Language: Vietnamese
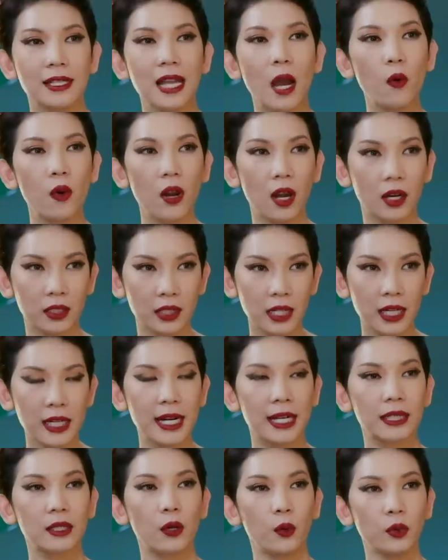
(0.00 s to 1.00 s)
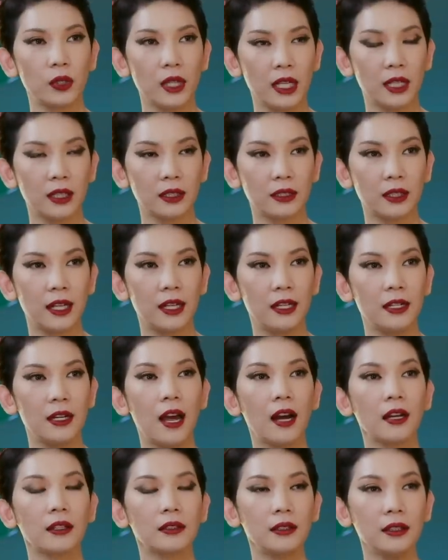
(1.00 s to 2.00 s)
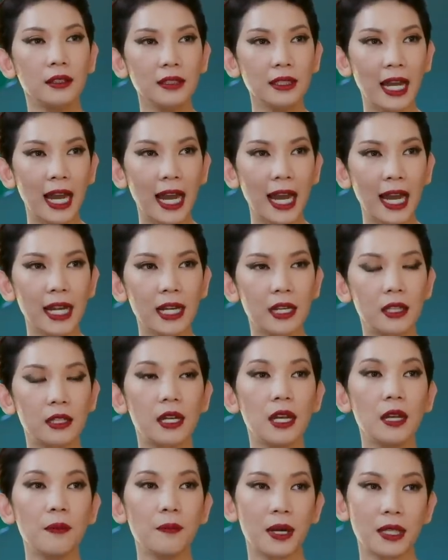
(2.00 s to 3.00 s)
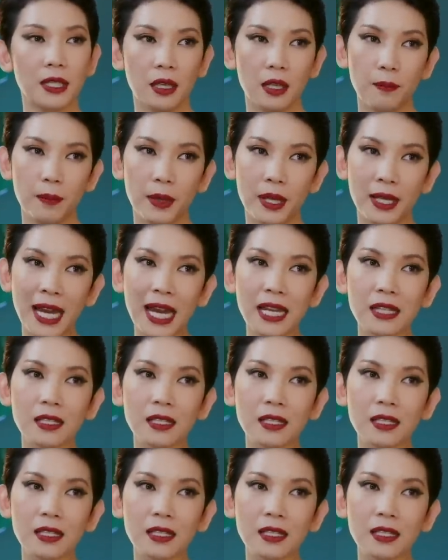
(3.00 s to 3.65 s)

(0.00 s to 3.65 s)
sau lần liên lạc đầu tiên, thì lần thứ hai khi mà chị bị ngắt